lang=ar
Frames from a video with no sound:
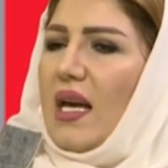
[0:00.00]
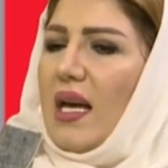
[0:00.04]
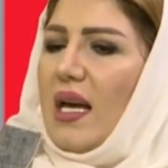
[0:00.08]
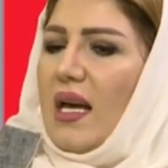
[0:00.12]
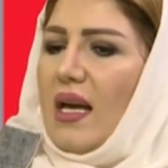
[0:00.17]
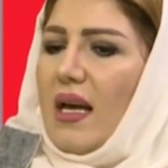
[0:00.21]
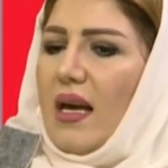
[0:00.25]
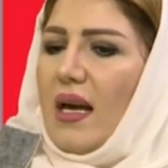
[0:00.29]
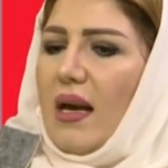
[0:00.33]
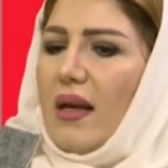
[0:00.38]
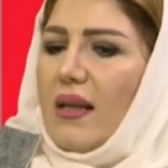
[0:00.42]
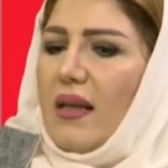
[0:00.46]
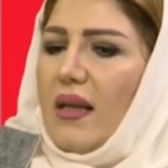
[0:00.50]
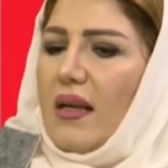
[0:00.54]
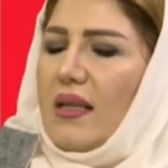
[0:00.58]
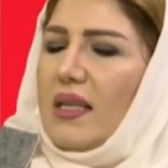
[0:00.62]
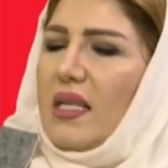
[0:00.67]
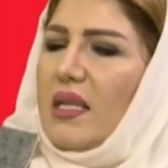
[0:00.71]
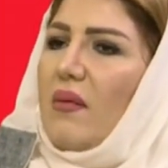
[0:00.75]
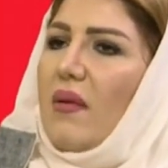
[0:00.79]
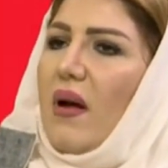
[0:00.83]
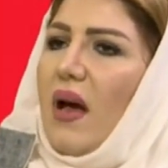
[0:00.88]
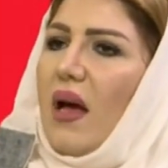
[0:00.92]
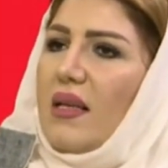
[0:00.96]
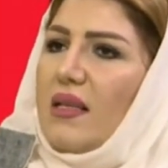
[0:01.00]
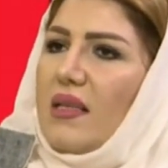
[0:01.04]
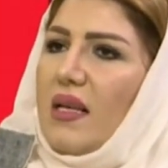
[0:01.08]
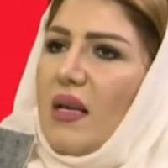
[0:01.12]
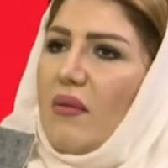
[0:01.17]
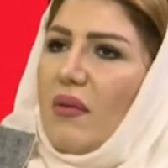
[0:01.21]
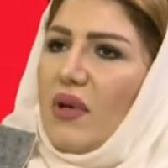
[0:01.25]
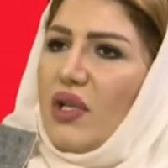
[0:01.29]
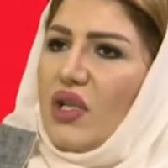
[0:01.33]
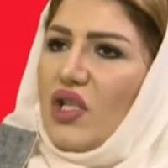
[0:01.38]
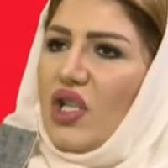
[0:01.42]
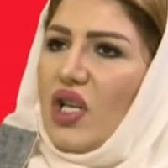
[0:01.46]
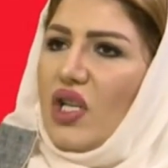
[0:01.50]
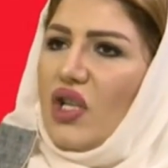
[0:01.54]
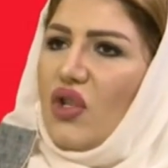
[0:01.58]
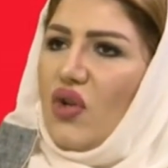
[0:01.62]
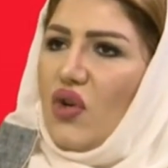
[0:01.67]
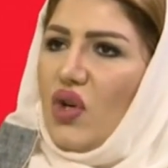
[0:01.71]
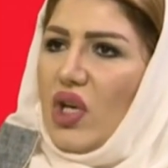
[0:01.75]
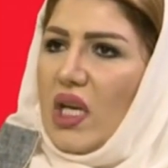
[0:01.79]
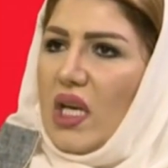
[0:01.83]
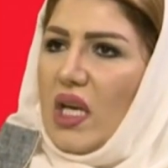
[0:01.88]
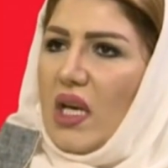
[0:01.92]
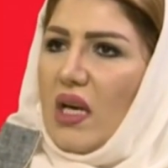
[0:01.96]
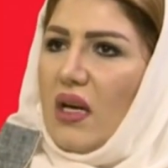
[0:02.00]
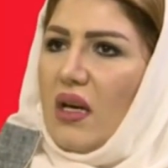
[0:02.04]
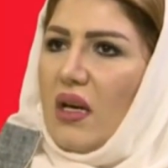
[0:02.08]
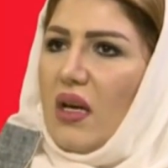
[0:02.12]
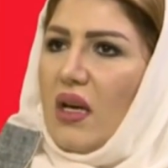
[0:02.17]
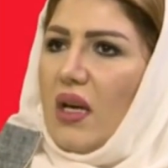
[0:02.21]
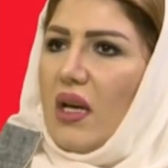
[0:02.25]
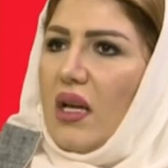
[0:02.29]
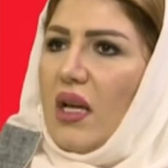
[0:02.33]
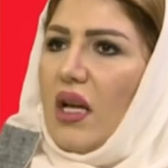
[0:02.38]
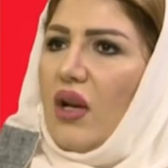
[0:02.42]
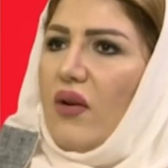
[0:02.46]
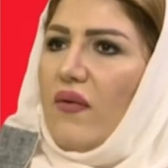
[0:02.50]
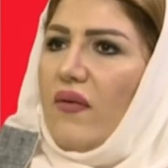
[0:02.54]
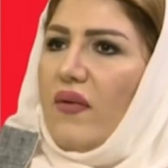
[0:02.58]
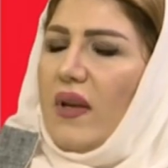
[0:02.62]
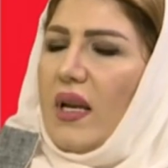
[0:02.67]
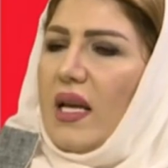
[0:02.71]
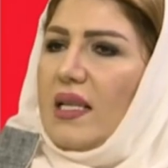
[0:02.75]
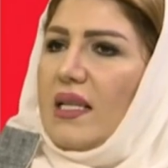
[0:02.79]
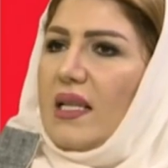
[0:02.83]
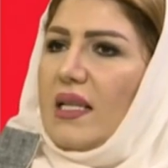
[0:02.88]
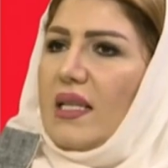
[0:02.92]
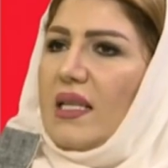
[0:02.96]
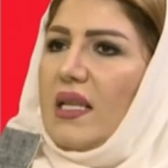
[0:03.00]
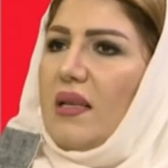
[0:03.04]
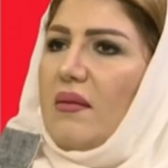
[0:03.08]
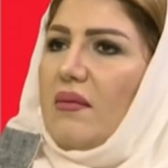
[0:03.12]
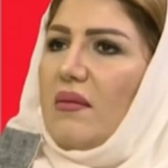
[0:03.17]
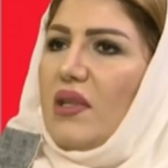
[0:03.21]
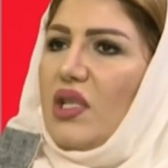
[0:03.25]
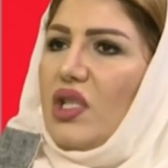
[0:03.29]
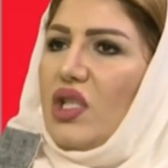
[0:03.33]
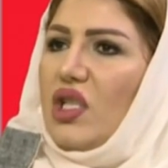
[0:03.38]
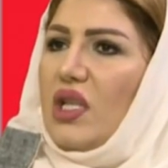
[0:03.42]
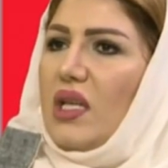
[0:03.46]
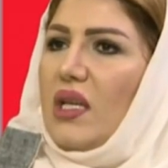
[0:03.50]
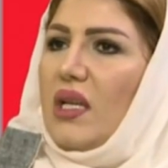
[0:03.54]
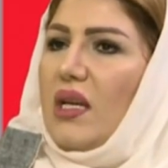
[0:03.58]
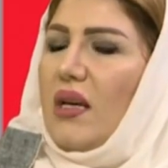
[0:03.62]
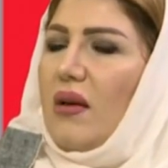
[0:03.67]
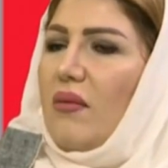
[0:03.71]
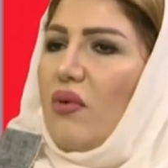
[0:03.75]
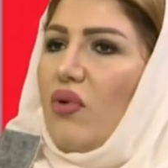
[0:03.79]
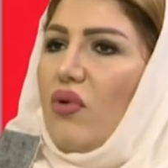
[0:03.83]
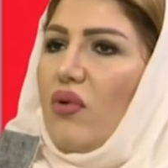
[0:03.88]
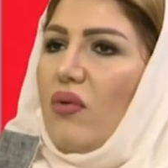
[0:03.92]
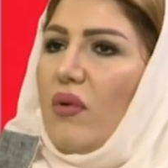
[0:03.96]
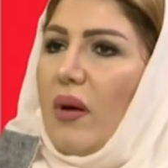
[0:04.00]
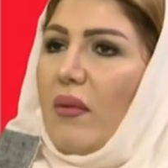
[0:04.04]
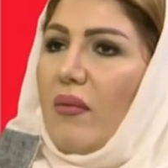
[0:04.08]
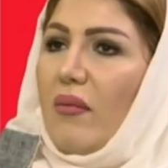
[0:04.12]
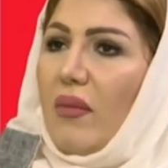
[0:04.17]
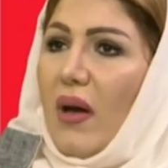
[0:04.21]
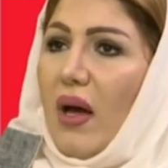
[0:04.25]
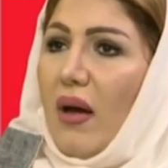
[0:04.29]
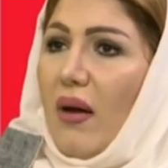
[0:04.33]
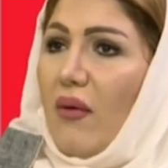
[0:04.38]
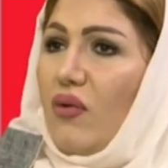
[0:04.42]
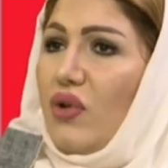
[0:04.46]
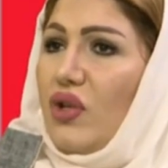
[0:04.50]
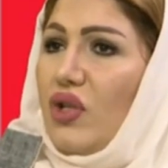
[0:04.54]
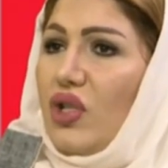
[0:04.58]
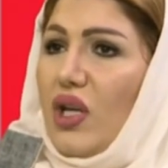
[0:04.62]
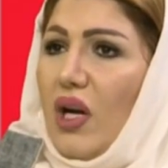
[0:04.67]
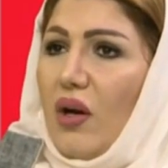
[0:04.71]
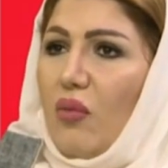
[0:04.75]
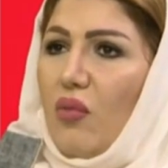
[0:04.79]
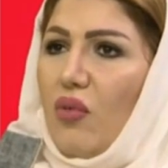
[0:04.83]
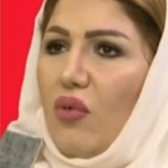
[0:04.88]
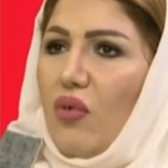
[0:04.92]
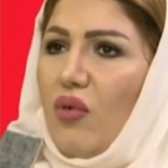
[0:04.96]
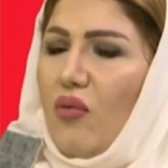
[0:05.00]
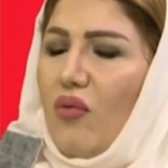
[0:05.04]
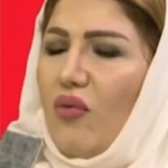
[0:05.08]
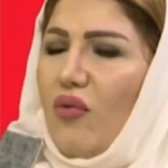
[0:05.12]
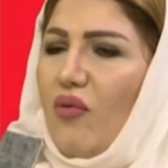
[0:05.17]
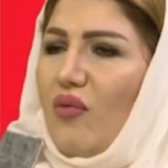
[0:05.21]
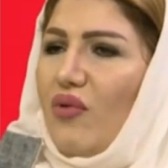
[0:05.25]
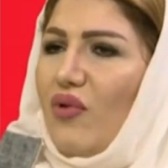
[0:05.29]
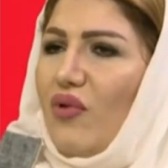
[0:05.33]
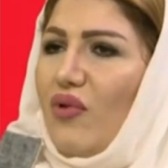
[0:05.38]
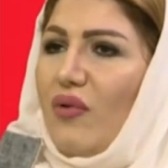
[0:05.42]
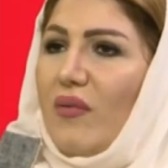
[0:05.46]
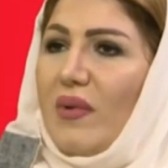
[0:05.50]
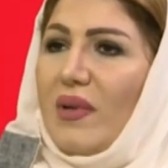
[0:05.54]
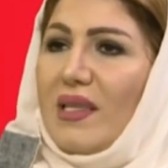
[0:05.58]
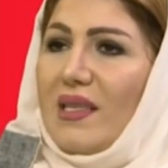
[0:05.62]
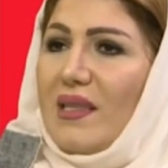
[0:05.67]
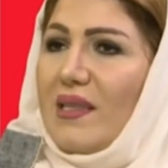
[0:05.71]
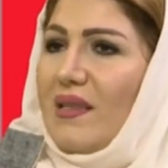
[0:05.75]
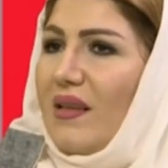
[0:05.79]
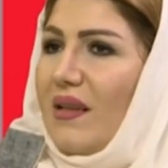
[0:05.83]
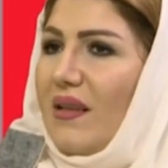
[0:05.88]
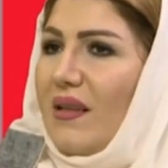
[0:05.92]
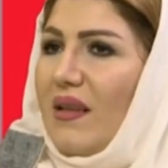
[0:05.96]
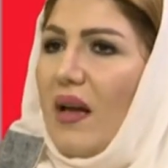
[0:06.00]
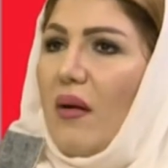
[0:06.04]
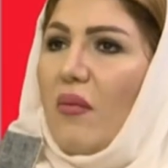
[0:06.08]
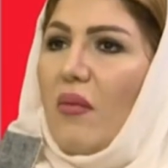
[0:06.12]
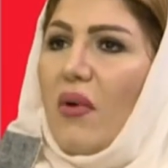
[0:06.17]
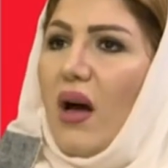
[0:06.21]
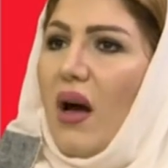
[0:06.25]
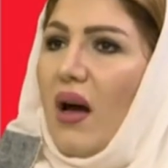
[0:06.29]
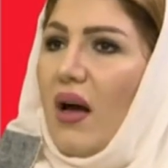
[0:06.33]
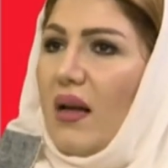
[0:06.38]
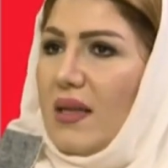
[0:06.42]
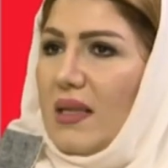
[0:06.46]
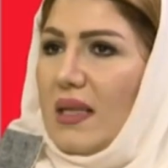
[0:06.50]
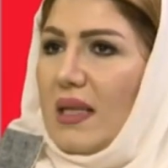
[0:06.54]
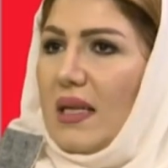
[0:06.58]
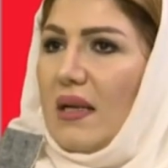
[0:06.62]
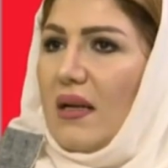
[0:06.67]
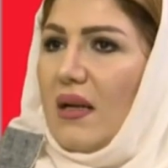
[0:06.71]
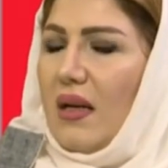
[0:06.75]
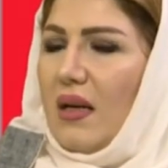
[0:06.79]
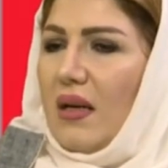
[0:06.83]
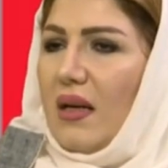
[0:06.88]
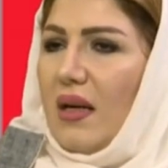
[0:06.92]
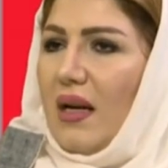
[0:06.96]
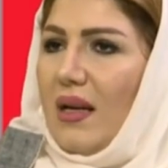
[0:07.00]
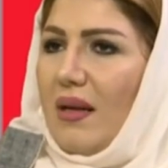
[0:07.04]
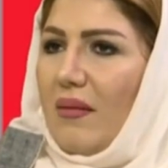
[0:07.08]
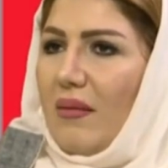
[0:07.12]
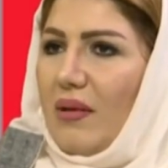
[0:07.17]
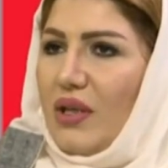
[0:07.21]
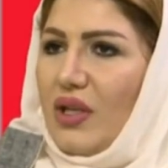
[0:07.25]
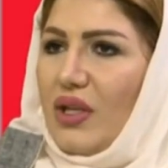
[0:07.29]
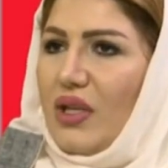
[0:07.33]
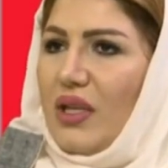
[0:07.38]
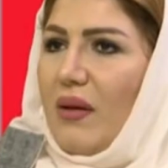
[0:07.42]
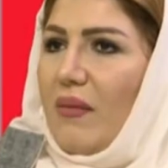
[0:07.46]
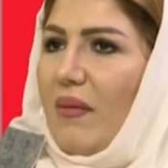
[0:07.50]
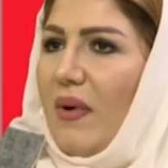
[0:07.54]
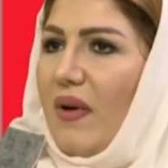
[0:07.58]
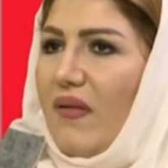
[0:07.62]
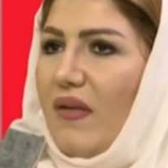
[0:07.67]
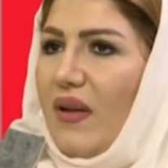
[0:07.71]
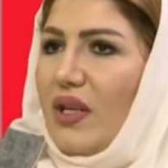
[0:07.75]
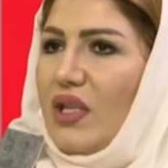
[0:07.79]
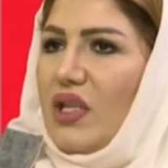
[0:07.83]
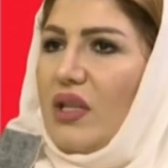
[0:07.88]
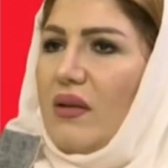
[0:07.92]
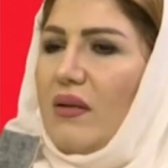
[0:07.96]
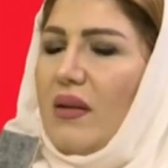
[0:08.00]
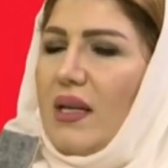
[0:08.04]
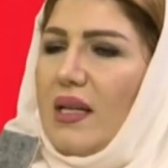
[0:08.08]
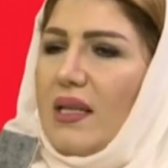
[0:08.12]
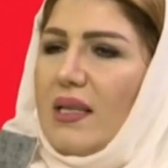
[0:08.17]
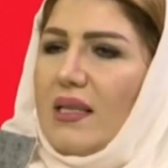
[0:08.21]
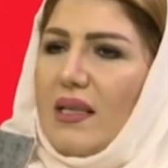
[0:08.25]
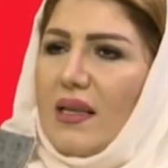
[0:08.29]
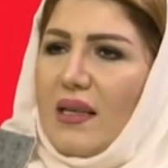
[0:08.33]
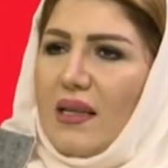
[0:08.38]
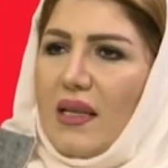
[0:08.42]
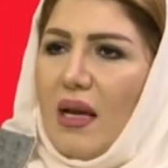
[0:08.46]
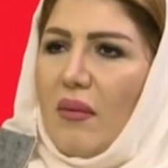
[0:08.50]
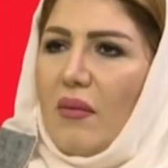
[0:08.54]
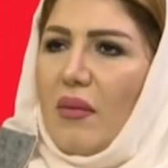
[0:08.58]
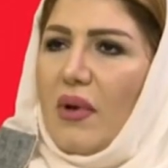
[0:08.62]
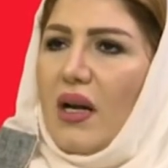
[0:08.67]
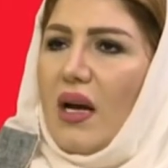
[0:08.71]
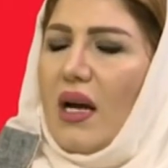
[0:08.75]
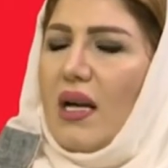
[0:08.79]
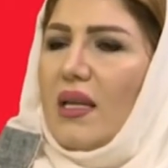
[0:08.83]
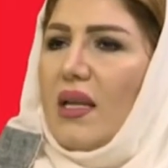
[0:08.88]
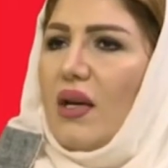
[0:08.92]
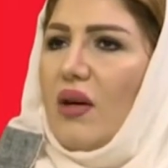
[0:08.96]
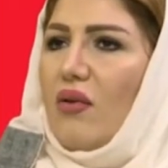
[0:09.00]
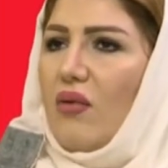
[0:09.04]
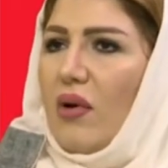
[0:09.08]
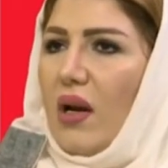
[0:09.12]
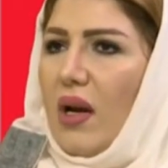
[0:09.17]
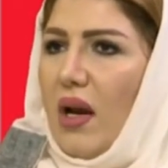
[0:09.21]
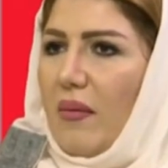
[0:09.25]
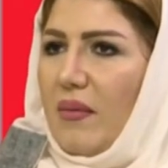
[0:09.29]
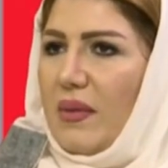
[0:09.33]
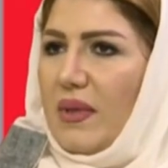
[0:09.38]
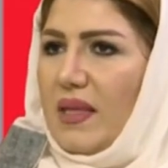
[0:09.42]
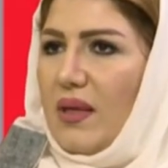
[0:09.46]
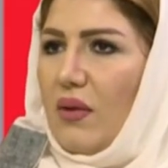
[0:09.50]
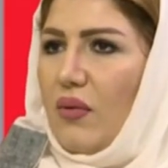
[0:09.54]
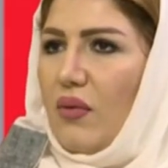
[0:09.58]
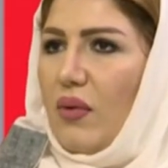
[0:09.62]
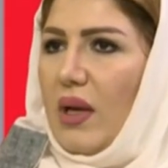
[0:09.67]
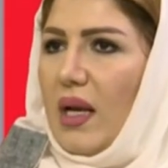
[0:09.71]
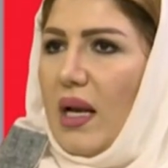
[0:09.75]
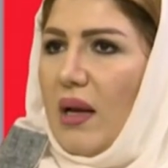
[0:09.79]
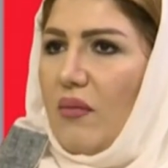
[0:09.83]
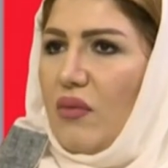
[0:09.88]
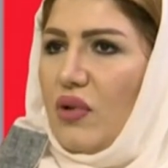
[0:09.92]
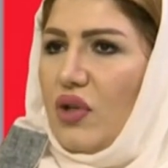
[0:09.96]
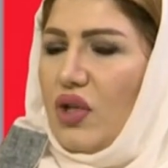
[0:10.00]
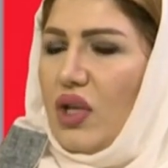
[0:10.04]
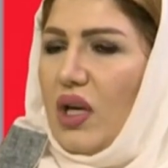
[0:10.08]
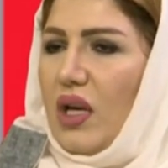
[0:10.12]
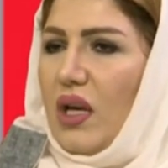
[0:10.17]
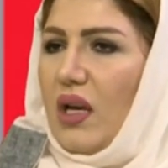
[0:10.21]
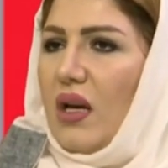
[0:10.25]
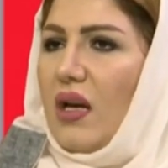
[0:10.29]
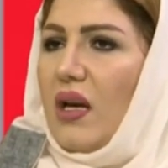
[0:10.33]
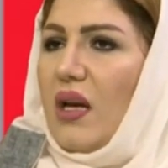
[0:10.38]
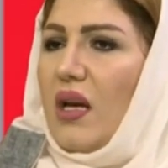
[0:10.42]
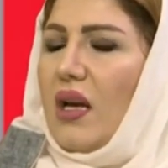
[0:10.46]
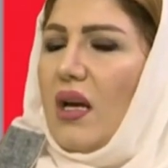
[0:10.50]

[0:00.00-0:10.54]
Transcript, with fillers: آه، ترطيب خاص البشره الدهنيه لانه في ناس كثير بتجي بيكون عم وشها حبوب وبكون بس استخدام خاطئ يعني بشرتها ما فيها شيء استخدام الخاطئ هو اللي عم يسوي لها المشكله